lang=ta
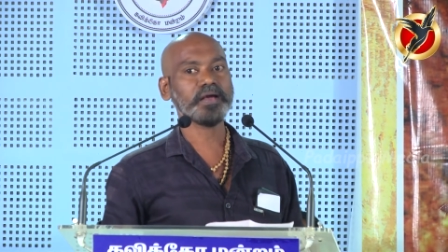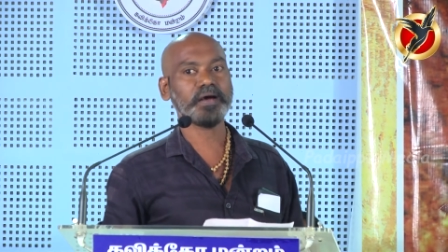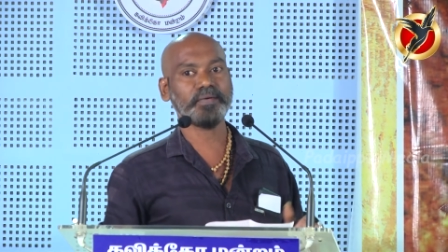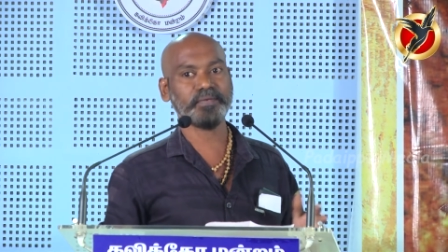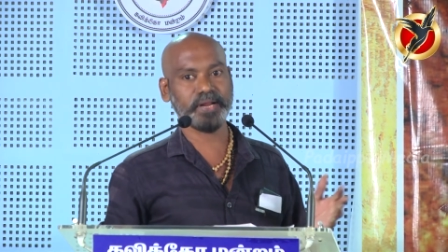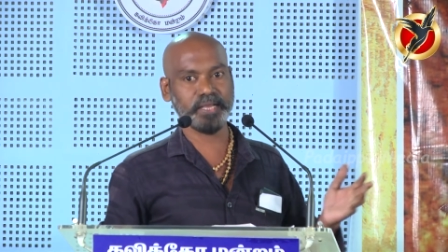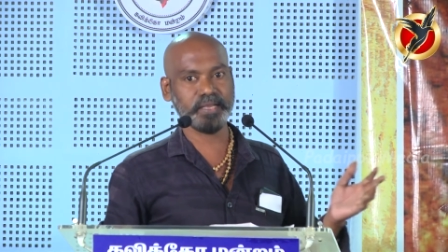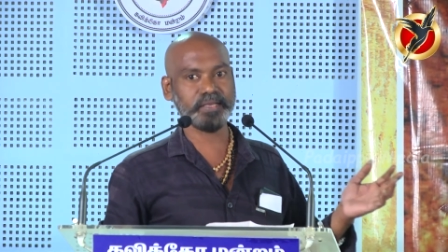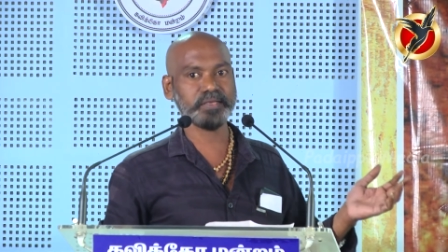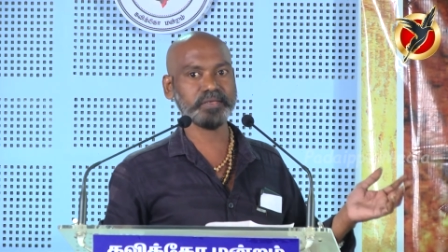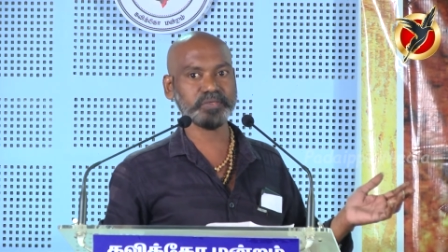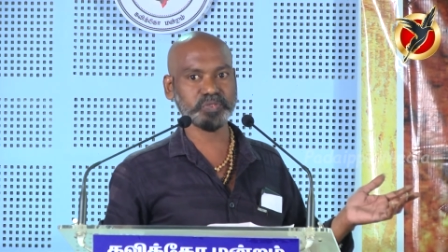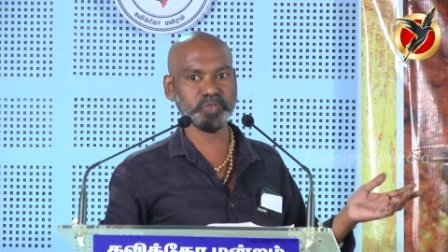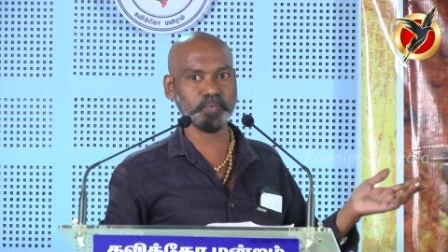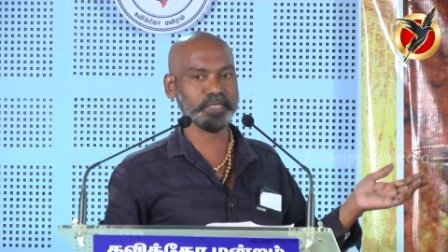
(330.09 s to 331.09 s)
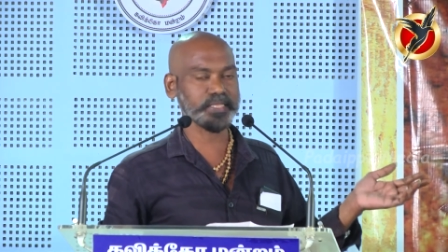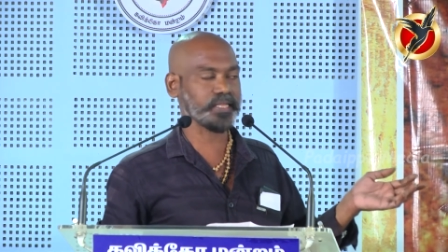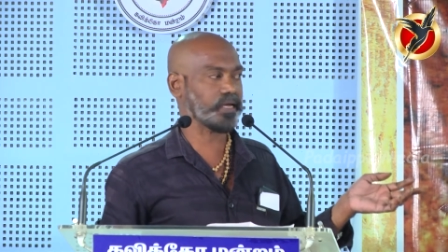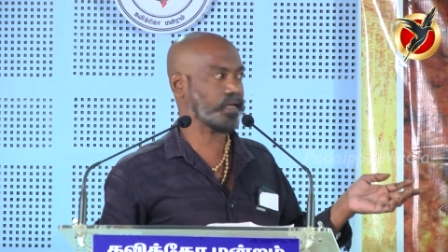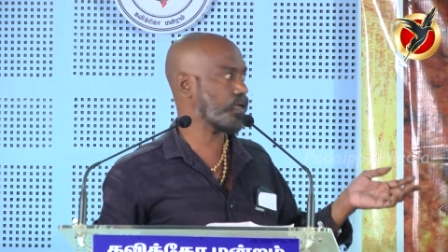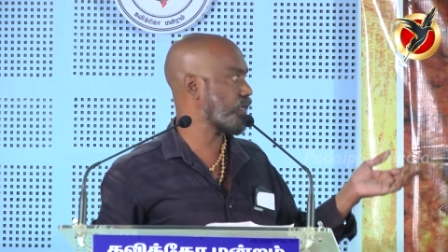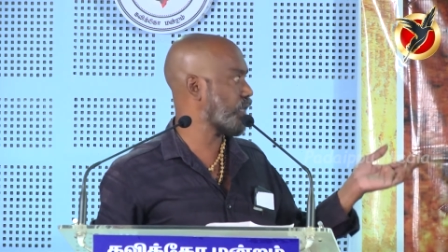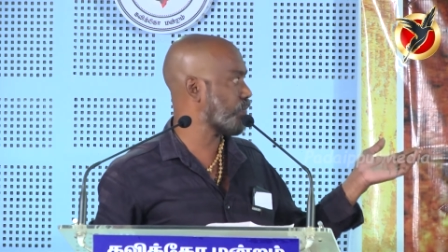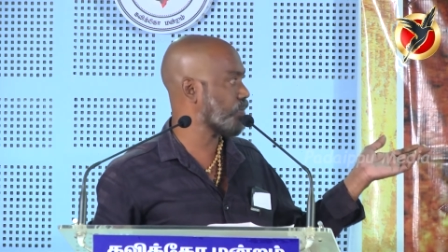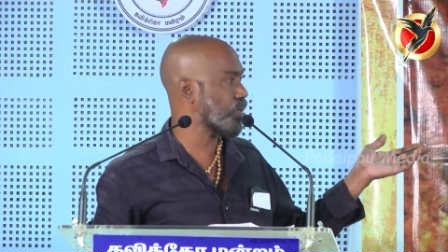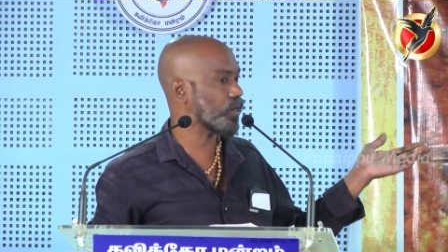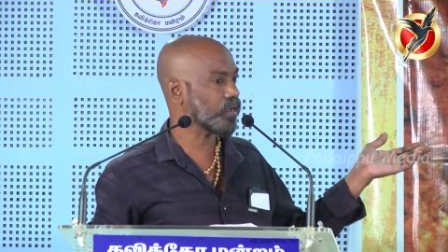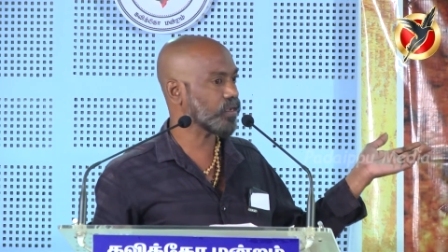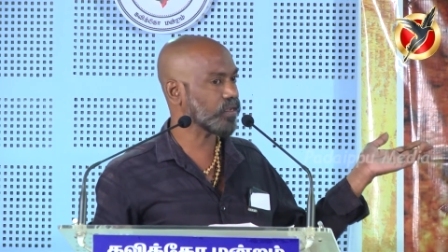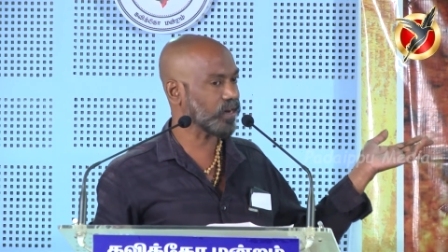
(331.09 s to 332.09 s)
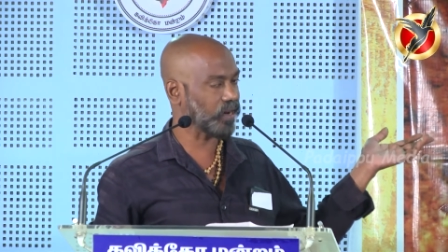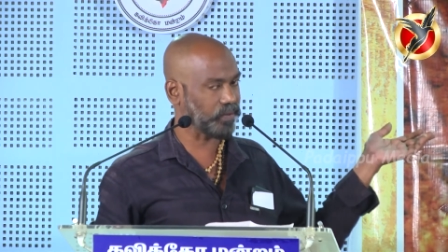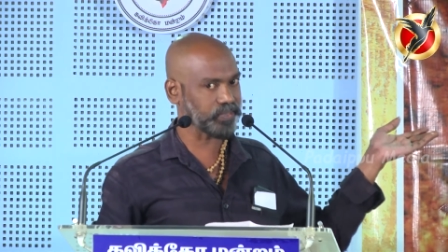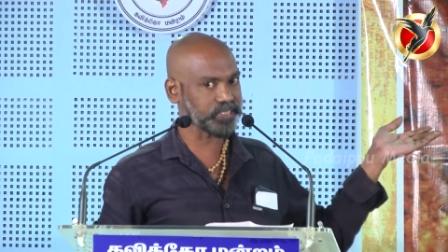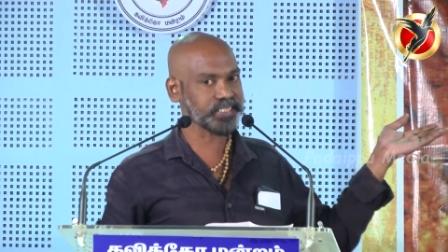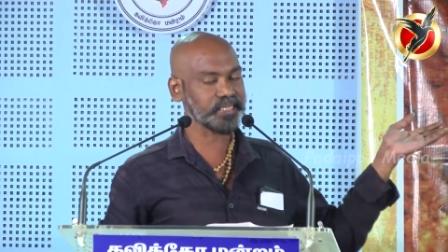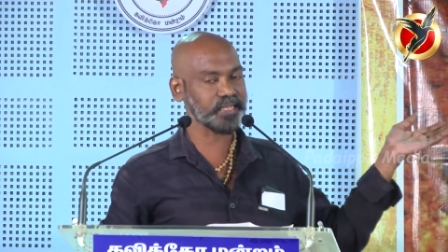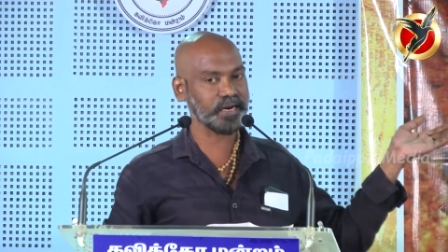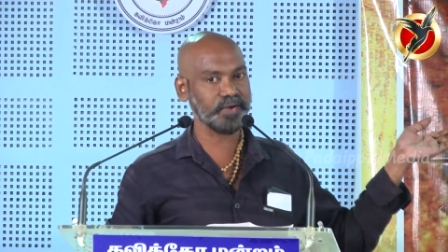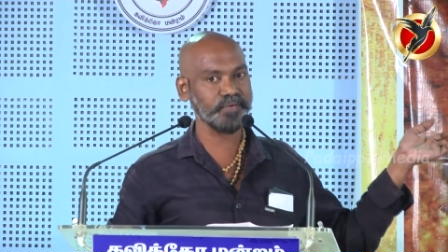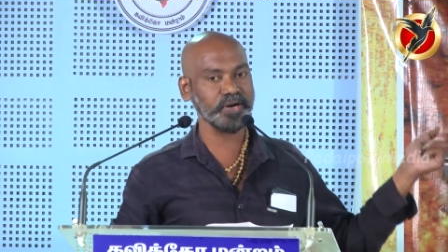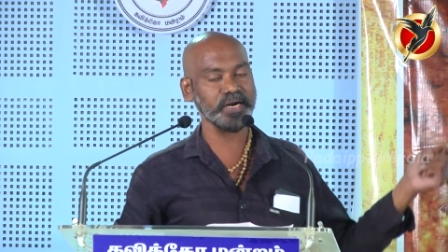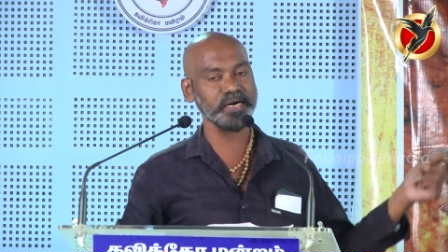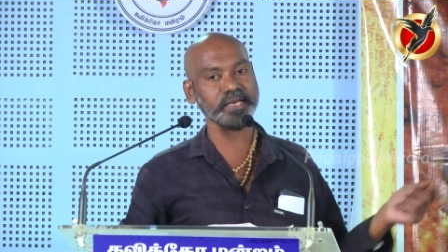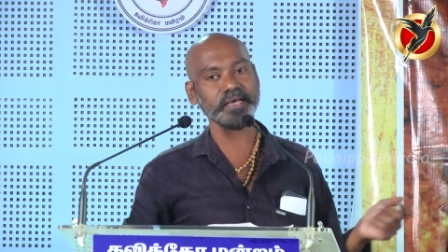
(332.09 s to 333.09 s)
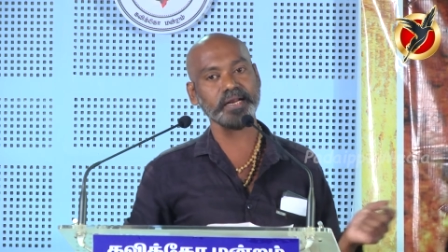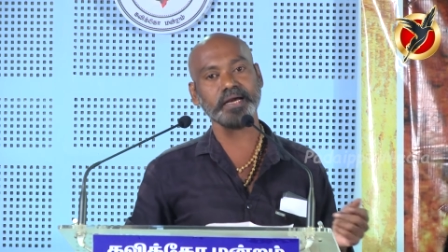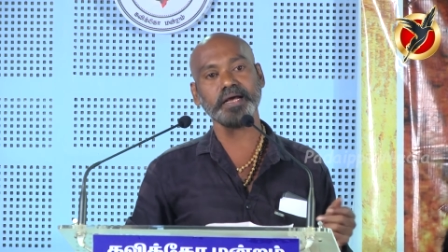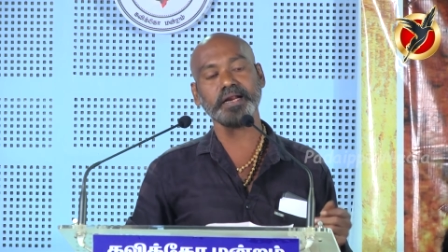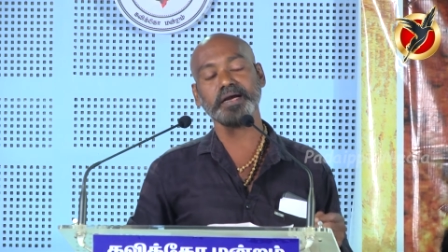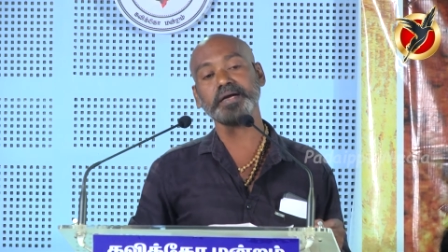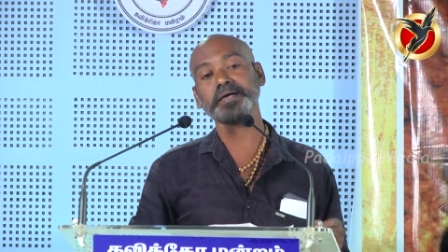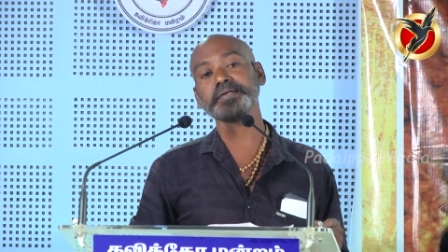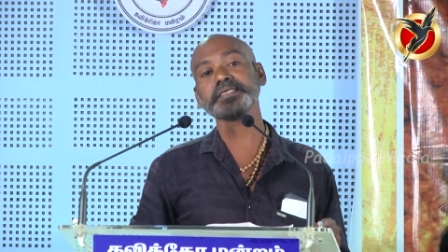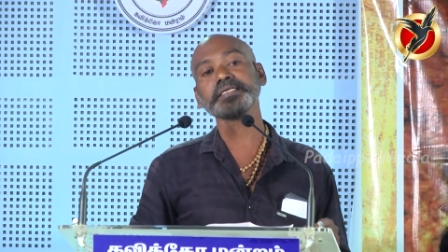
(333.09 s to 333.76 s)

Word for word: அவரை சுமந்த நண்பர் ராமச்சந்திரன் அவர்கள் இங்கே இருக்காருங்க